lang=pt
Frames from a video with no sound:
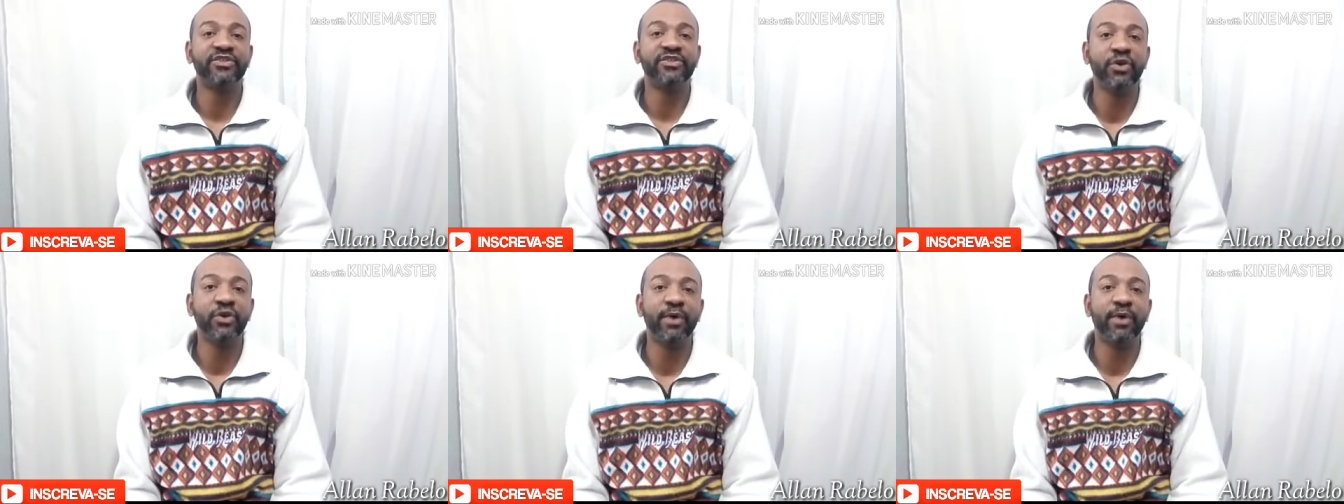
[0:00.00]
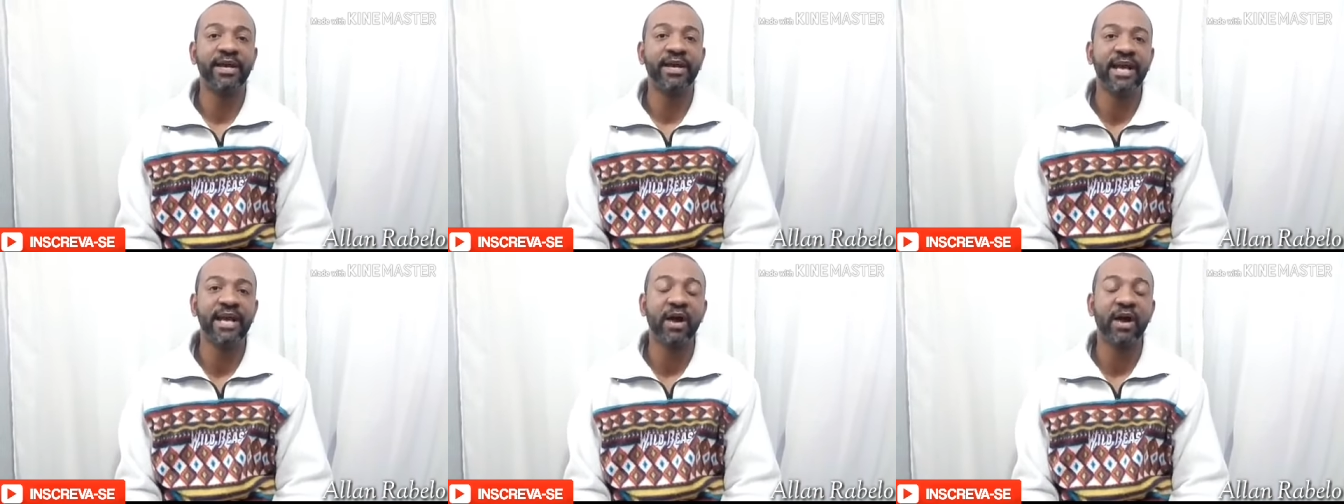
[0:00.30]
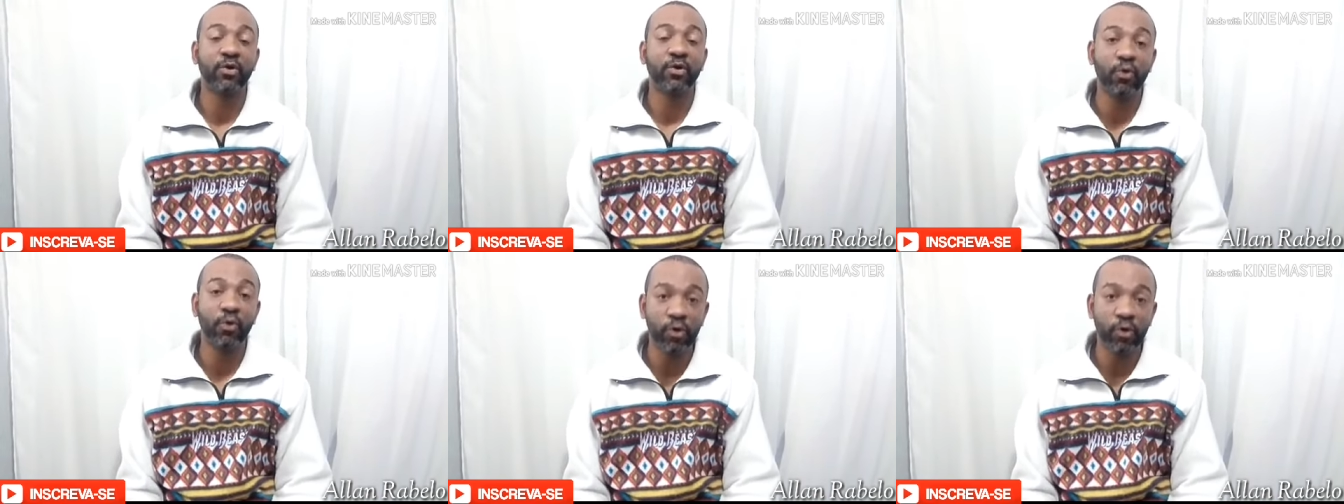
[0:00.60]
que
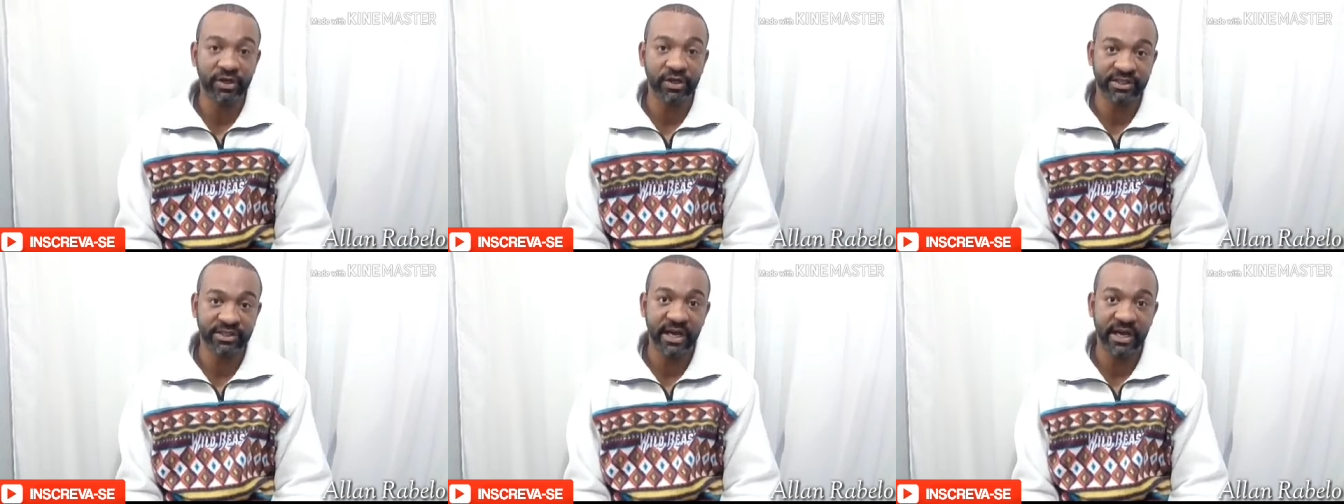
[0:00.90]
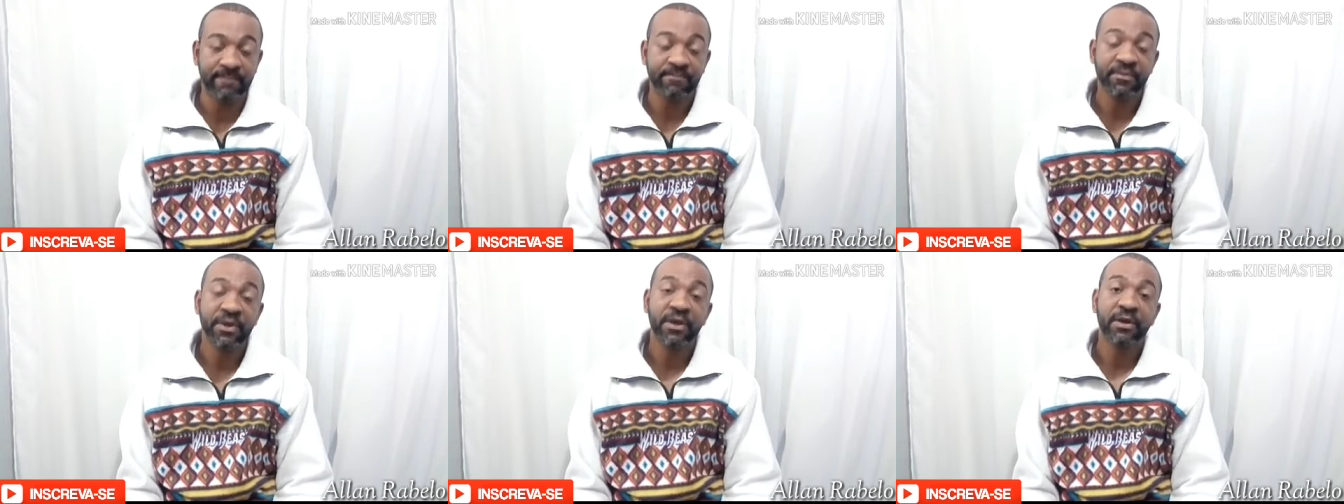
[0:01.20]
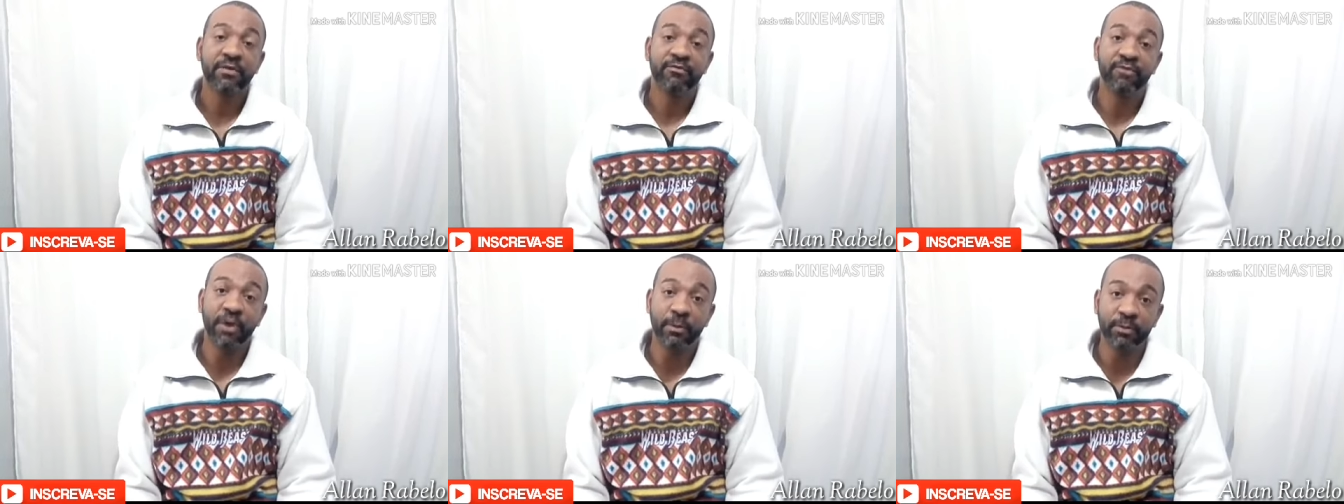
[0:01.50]
sentiu aí a
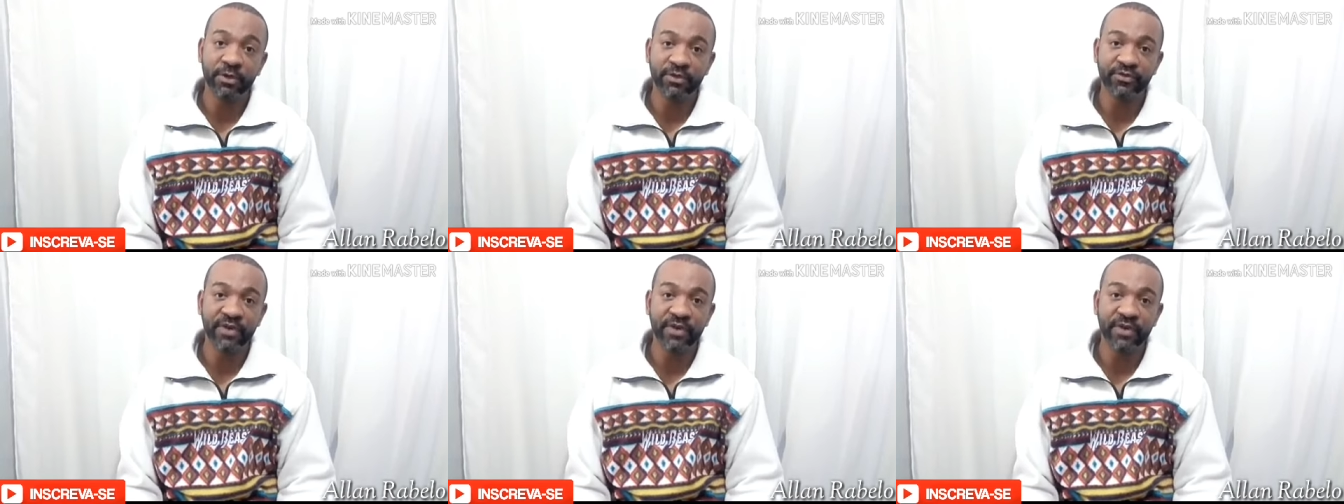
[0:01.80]
coxa.